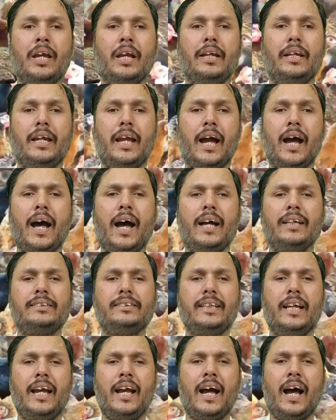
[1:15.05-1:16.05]
यहां
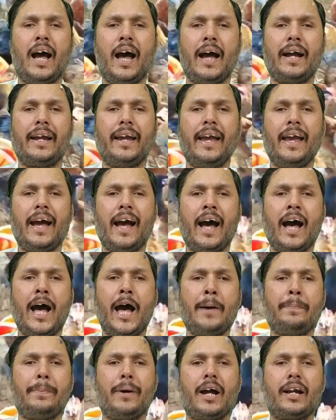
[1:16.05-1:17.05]
से आगे
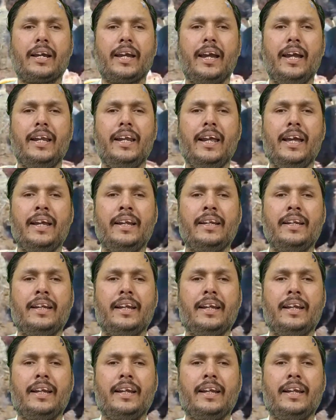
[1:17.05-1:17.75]
आप अकेले